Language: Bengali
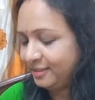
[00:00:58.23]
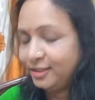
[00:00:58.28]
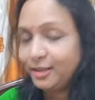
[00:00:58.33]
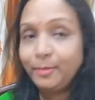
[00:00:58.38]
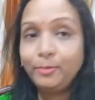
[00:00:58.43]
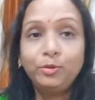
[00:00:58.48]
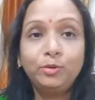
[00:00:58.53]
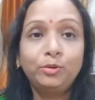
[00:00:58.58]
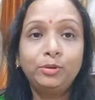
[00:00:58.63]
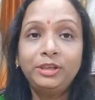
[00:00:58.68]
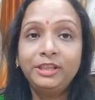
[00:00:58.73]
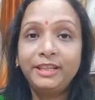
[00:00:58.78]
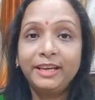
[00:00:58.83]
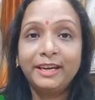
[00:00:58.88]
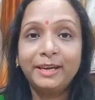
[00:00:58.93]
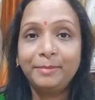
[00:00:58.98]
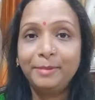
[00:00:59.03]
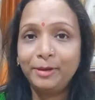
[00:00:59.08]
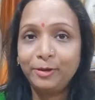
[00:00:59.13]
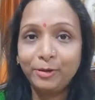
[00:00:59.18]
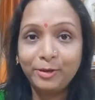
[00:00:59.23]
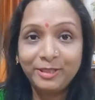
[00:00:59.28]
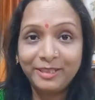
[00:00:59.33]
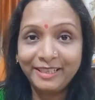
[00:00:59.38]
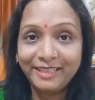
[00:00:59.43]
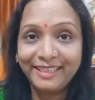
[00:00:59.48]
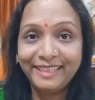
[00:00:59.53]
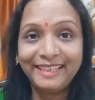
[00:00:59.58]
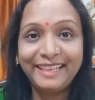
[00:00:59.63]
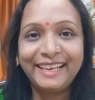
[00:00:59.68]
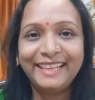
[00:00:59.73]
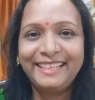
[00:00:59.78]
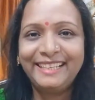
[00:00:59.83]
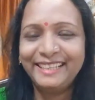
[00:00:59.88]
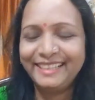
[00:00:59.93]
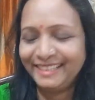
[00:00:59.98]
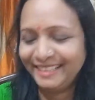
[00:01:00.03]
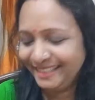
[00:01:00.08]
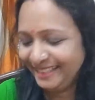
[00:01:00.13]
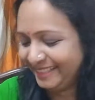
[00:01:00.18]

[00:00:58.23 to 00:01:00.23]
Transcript: সব ঝুলি থেকে বেরোচ্ছে ঠিক আছে